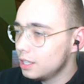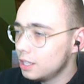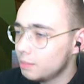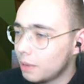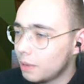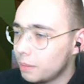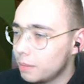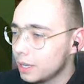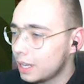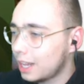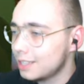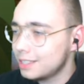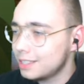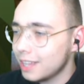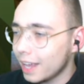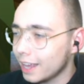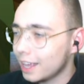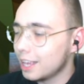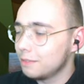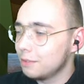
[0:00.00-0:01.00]
i mamy
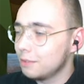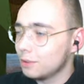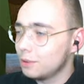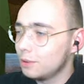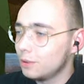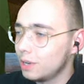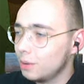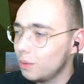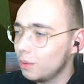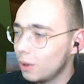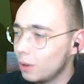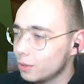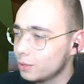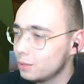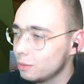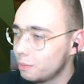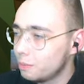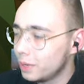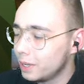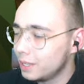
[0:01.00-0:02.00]
kascenkę w ogóle, wow,
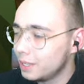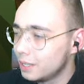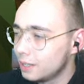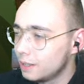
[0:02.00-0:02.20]
super.